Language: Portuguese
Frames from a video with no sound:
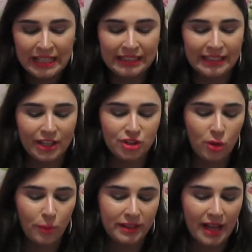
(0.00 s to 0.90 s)
né,
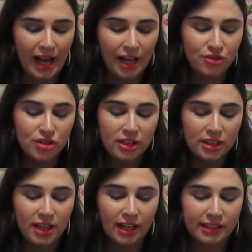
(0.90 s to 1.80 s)
de homenagem.
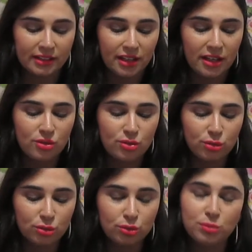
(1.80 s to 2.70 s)
E ela tá desde
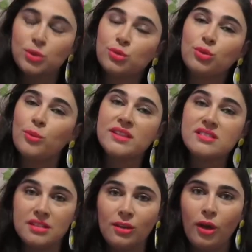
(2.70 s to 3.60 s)
o do meu
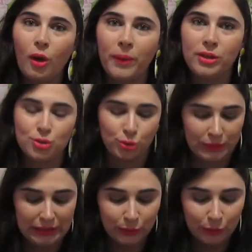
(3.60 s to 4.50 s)
comecinho realmente
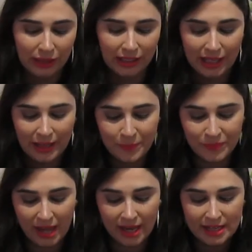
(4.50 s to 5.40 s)
comigo,
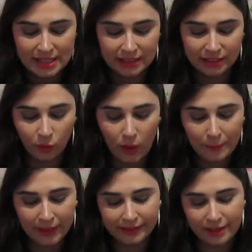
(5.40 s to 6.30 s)
né. E eu
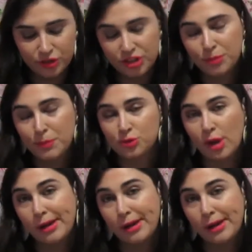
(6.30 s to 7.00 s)
amei, né, gente? O pessoal